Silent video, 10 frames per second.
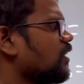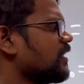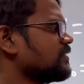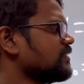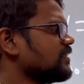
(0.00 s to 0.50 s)

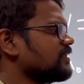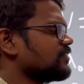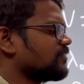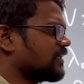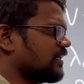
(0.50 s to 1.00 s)
அந்த
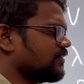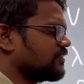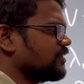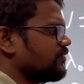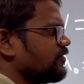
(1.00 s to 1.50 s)
வகையில்
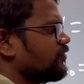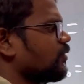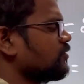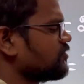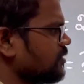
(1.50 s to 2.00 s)
வந்து வி
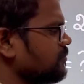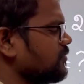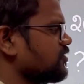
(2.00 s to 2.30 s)
ஃபவுண்ட் சம்